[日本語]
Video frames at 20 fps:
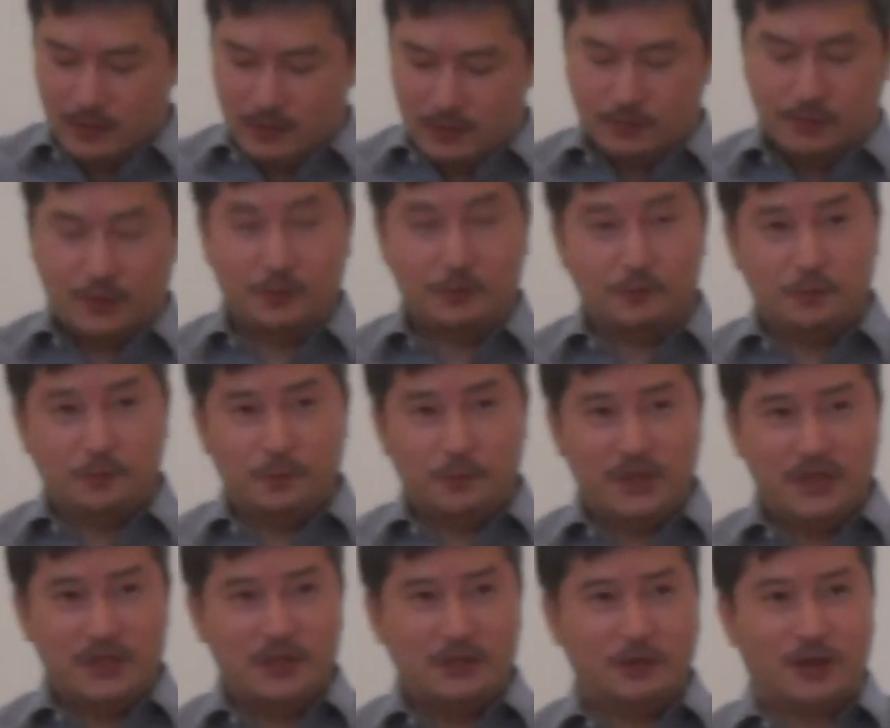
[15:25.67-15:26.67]
物
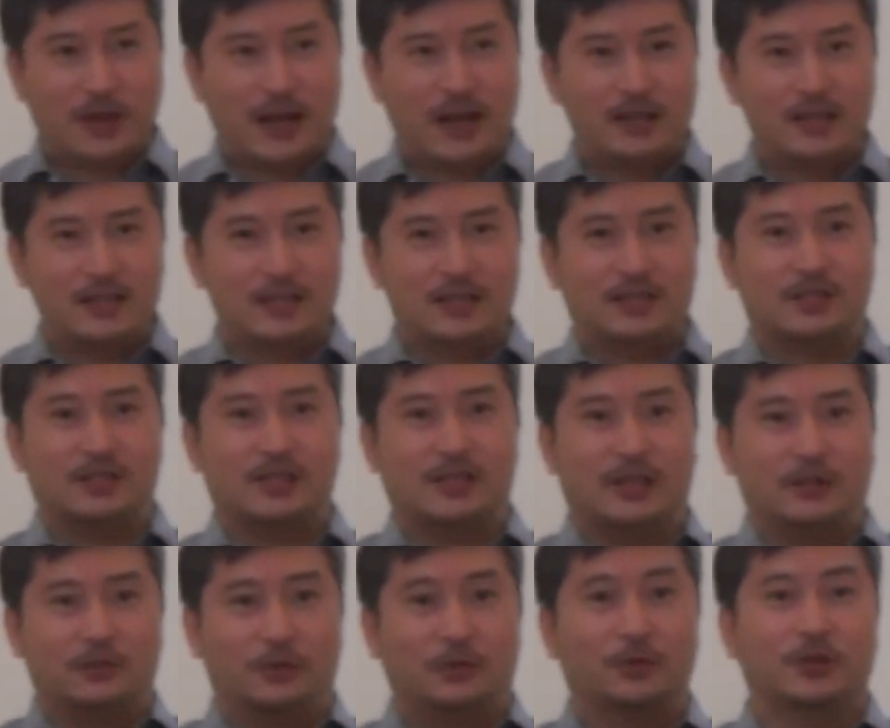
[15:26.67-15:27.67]
品を管理し
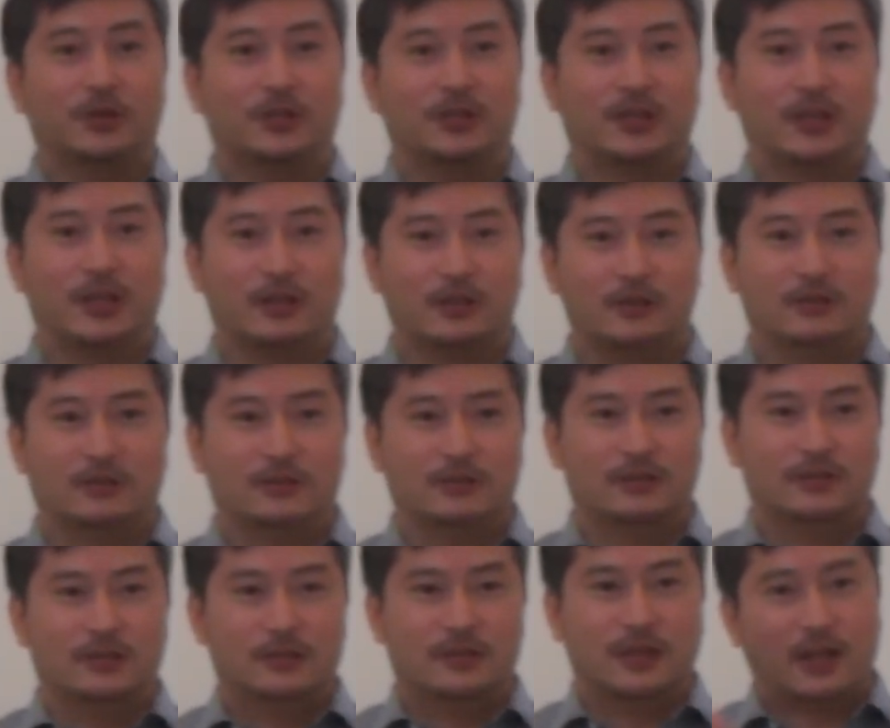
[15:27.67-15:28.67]
て動いて
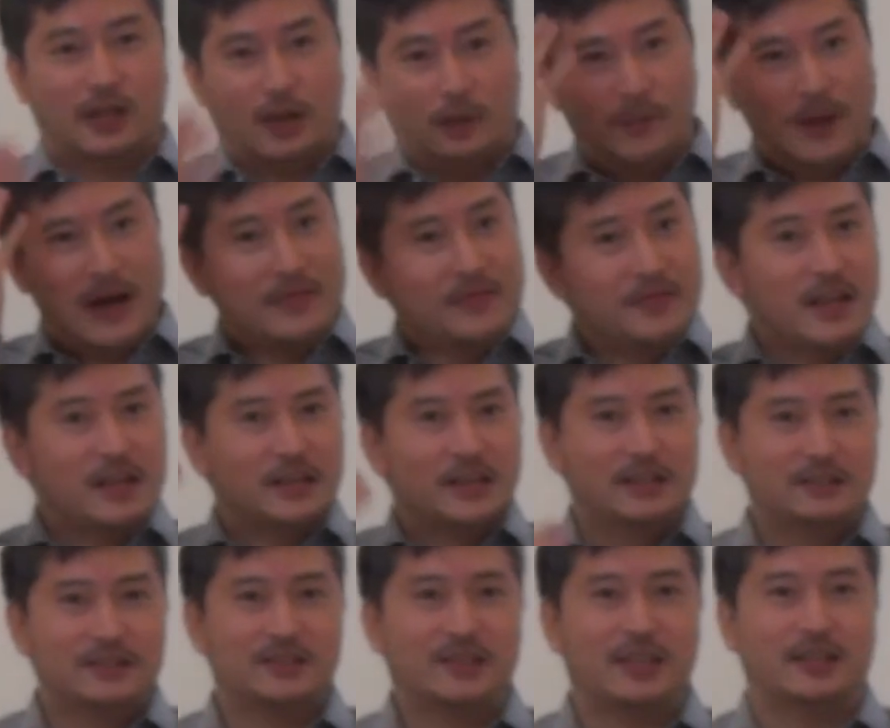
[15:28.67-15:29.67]
るなんか
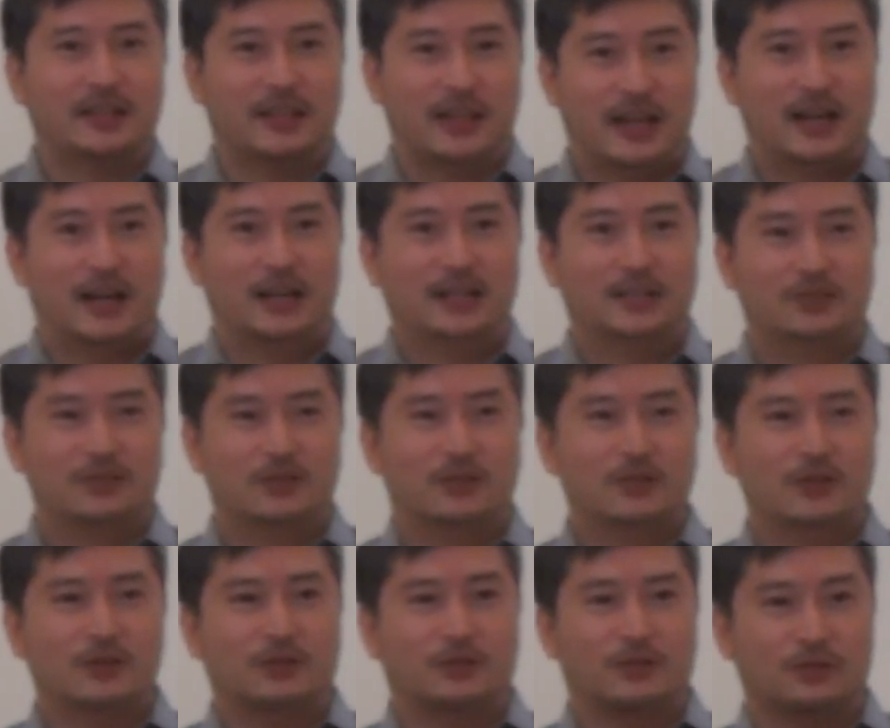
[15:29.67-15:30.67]
バンダナつけた
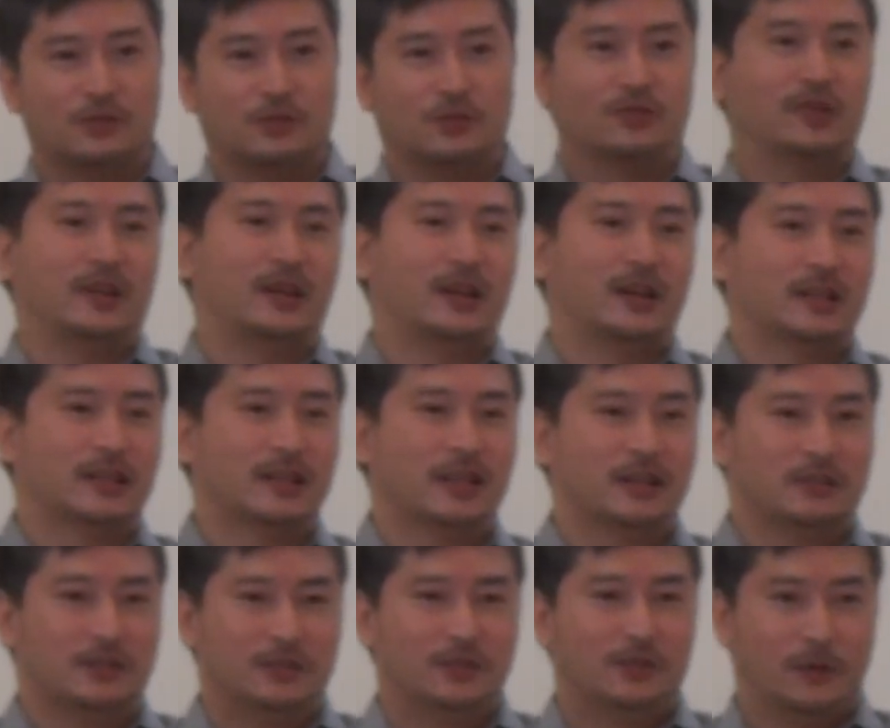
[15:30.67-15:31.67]
一人の女性がい
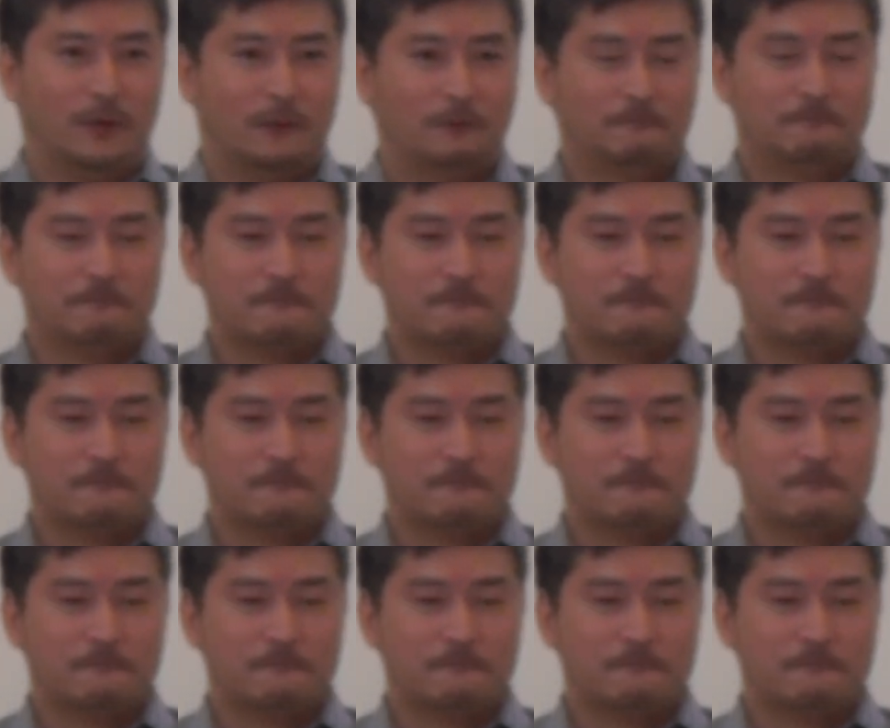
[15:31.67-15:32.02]
たんですよ